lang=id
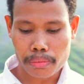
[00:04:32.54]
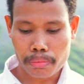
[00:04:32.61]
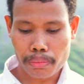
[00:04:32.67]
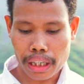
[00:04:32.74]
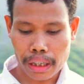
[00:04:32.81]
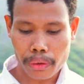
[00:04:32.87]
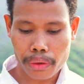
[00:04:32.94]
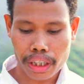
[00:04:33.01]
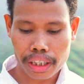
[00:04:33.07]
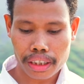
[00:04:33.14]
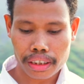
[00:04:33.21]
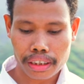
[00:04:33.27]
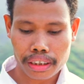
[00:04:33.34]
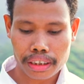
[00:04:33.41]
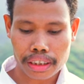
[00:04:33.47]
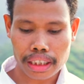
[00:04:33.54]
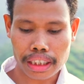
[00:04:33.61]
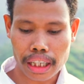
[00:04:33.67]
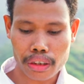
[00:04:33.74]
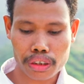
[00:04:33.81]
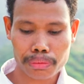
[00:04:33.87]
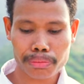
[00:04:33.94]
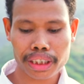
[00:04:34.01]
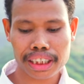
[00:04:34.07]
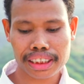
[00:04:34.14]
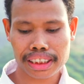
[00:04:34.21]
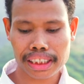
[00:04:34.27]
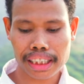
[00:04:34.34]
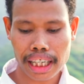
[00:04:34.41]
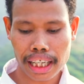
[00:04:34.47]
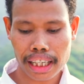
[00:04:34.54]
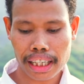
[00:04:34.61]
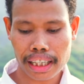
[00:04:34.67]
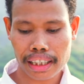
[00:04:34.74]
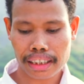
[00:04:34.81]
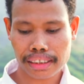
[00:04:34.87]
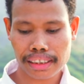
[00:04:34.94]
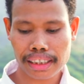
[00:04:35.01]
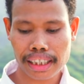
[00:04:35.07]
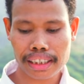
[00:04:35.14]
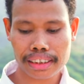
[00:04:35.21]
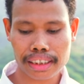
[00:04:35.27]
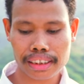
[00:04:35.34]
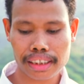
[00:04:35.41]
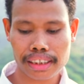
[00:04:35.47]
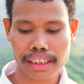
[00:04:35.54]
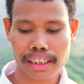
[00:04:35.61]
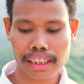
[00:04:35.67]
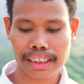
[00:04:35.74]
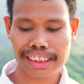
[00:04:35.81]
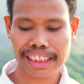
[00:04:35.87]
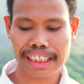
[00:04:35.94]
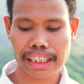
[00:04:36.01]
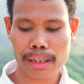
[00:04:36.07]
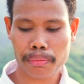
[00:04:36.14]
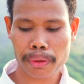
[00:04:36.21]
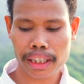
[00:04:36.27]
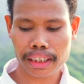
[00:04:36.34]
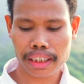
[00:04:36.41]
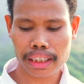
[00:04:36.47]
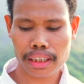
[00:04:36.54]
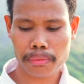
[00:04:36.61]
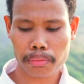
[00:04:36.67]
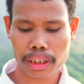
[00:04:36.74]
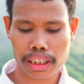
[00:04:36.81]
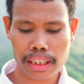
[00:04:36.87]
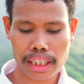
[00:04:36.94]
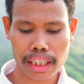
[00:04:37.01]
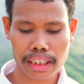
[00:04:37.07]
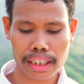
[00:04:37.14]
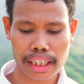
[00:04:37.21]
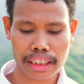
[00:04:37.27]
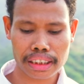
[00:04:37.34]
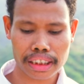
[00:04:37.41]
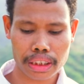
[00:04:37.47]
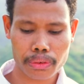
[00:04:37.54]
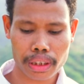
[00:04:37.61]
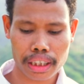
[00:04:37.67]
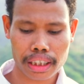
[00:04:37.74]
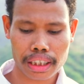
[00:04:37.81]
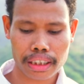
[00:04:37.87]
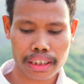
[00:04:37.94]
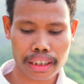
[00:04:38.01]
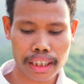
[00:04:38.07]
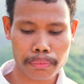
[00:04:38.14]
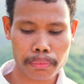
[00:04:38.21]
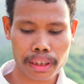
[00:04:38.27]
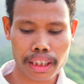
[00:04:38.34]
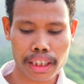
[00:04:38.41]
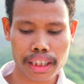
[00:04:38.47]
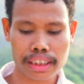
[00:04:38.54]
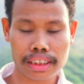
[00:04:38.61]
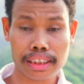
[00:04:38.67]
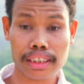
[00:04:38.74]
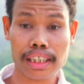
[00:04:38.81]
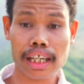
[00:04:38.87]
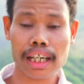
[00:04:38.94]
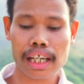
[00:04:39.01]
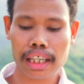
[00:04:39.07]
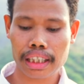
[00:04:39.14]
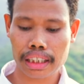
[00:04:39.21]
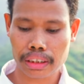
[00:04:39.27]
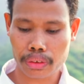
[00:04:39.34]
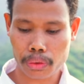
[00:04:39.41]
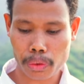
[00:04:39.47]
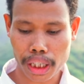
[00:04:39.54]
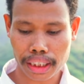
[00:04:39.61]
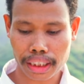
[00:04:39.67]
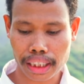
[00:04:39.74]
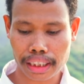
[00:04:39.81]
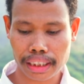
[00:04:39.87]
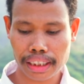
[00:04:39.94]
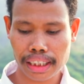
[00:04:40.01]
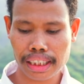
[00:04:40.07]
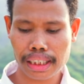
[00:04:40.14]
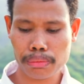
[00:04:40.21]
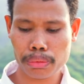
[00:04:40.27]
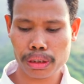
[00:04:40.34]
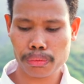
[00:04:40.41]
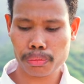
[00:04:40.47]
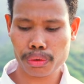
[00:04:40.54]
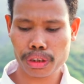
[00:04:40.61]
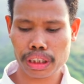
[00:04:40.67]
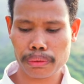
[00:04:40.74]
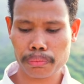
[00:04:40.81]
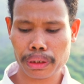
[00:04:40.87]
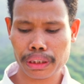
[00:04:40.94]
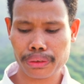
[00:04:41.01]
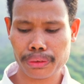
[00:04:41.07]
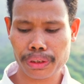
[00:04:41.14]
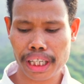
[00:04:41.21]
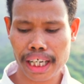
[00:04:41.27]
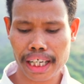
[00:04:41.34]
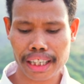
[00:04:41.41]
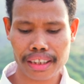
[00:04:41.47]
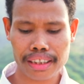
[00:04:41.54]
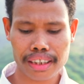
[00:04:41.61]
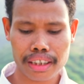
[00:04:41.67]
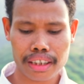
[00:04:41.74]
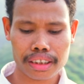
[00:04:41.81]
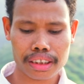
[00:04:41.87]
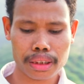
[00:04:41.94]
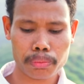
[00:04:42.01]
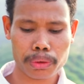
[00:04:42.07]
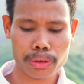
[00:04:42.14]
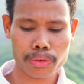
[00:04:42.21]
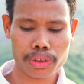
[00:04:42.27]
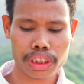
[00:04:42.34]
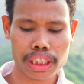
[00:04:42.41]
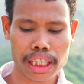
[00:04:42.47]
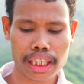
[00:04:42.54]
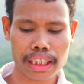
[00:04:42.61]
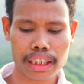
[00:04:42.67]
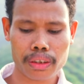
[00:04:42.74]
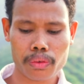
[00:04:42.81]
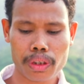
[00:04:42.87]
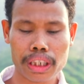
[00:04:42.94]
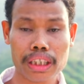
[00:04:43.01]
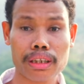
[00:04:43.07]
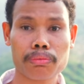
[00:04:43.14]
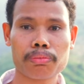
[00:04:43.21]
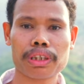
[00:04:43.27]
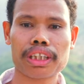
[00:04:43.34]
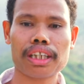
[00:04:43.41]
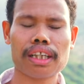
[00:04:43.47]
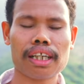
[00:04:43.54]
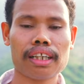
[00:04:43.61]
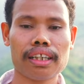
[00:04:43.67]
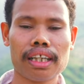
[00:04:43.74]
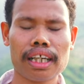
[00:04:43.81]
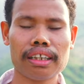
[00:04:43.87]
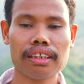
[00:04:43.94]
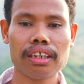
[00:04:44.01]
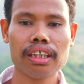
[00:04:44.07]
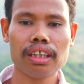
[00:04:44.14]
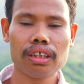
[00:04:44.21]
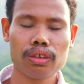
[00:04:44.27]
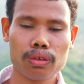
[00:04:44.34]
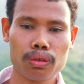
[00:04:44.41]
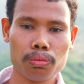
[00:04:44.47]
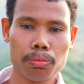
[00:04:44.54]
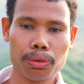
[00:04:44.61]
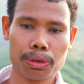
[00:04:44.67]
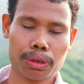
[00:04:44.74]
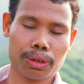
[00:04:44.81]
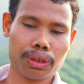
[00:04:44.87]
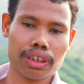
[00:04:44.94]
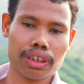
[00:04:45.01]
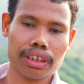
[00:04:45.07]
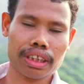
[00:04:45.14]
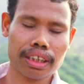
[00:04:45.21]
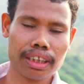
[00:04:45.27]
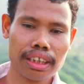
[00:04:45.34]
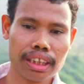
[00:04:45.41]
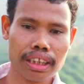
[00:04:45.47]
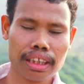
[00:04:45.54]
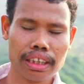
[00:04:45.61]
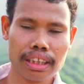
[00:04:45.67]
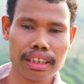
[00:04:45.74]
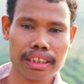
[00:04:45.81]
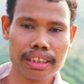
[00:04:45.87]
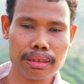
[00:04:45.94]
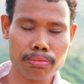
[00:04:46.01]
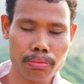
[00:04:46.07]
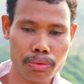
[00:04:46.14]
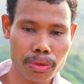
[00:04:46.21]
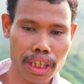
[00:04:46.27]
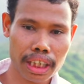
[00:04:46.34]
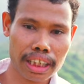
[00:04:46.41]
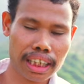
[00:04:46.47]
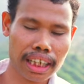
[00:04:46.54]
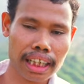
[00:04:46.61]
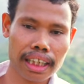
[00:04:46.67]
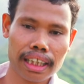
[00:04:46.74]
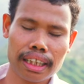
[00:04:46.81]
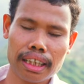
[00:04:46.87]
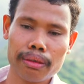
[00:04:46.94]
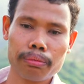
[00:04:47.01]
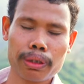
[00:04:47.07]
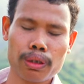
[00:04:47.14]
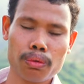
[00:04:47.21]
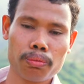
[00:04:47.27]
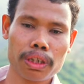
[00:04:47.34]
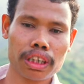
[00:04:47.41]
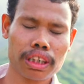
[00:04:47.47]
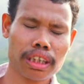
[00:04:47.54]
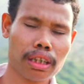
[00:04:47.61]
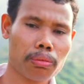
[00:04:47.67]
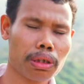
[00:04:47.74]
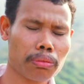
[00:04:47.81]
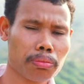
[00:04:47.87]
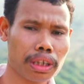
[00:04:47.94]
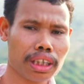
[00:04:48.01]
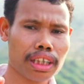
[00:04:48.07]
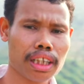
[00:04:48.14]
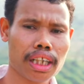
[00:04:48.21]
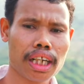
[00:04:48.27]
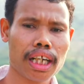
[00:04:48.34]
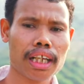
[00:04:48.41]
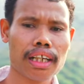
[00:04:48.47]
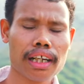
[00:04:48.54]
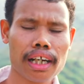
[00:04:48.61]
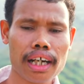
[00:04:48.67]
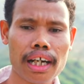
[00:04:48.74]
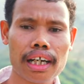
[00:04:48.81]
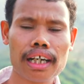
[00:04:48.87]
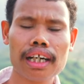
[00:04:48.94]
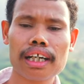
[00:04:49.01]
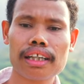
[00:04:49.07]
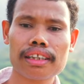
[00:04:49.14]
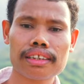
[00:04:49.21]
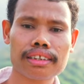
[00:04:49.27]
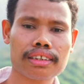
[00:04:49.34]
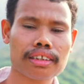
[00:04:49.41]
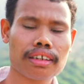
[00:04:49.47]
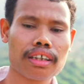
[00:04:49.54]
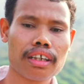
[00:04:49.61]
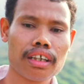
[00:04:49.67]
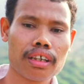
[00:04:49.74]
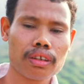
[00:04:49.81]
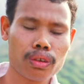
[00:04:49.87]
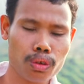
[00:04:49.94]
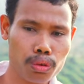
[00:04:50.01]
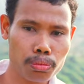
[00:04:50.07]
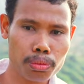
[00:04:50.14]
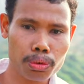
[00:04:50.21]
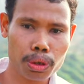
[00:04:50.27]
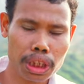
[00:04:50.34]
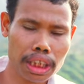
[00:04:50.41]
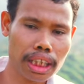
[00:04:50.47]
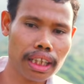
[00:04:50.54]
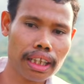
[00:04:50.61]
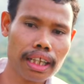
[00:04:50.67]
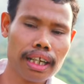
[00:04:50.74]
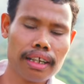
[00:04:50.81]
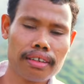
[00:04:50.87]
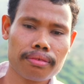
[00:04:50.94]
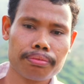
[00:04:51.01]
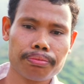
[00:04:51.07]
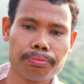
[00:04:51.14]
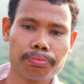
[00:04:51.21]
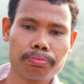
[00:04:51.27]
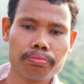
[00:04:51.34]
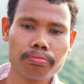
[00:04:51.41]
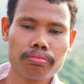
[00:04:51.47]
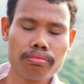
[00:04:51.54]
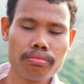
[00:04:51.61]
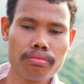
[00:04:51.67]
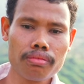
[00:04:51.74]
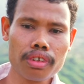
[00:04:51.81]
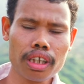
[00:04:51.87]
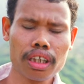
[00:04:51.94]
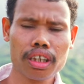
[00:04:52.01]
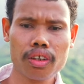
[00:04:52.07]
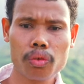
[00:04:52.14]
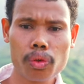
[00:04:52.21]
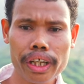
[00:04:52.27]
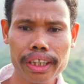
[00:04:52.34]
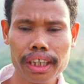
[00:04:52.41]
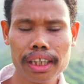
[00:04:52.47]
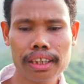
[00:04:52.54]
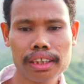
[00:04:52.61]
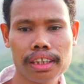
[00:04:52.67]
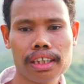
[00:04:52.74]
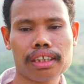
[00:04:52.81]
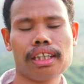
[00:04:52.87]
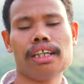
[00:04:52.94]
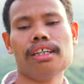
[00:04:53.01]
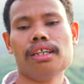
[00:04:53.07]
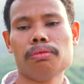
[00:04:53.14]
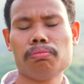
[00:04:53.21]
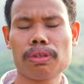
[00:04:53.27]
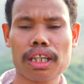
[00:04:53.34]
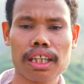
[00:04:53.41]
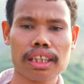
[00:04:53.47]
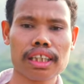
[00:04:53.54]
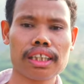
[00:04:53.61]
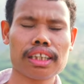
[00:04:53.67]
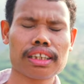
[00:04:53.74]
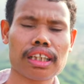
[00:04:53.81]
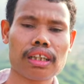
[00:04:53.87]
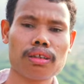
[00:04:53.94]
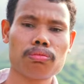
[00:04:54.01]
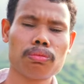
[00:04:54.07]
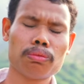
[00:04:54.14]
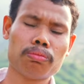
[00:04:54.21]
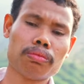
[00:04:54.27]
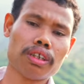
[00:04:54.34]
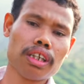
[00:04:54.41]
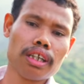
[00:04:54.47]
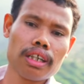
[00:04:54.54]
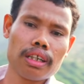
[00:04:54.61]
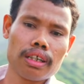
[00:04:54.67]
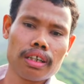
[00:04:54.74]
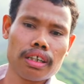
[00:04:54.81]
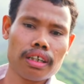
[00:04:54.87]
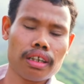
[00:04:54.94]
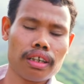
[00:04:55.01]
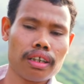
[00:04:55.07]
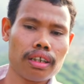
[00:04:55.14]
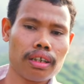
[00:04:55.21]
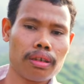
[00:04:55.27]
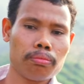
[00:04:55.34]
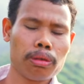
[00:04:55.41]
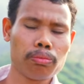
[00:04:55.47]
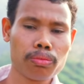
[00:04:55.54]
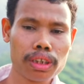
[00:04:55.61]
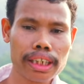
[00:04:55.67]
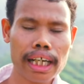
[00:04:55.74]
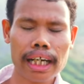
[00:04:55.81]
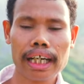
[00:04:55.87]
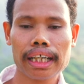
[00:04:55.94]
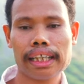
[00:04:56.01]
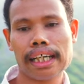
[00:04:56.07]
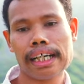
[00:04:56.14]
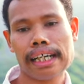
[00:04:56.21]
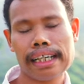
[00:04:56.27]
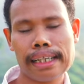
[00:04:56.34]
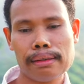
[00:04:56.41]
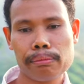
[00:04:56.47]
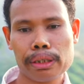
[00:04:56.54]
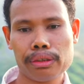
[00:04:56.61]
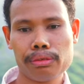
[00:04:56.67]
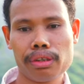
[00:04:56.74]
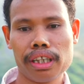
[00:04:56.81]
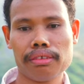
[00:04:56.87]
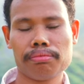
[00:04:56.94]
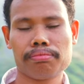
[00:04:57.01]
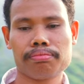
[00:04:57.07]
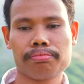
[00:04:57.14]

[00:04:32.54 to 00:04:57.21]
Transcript: bahwa kita harus mengasihi Allah tidak saja dengan segenap hati, pikiran, dan jiwa, tetapi dengan segala kekuatan. Ini meliputi penggunaan sepenuh dari kekuatan pikiran dan tubuh. Artinya semua yang ada dalam kehidupan kita, baik pikiran, akal, tubuh kita, kekuatan kita, biar kita selalu uh, memuliakan akan nama Tuhan.